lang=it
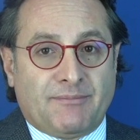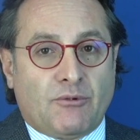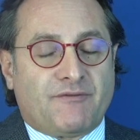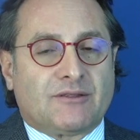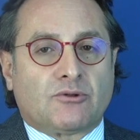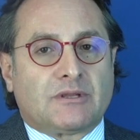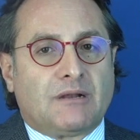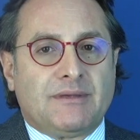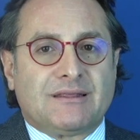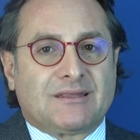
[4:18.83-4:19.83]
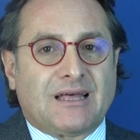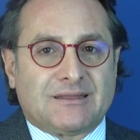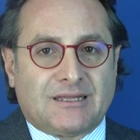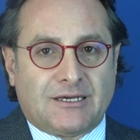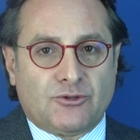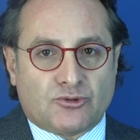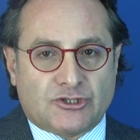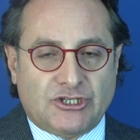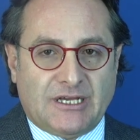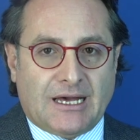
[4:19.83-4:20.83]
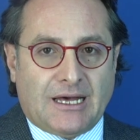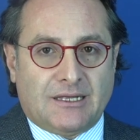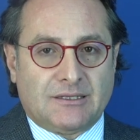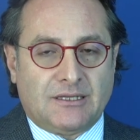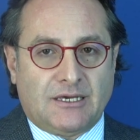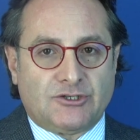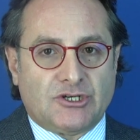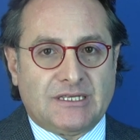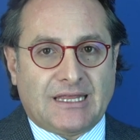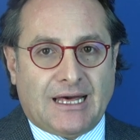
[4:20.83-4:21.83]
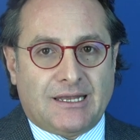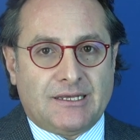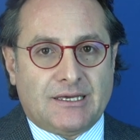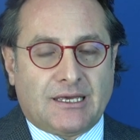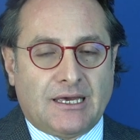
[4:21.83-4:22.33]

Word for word: abbiamo fatto talmente tanta chirurgia dei genitali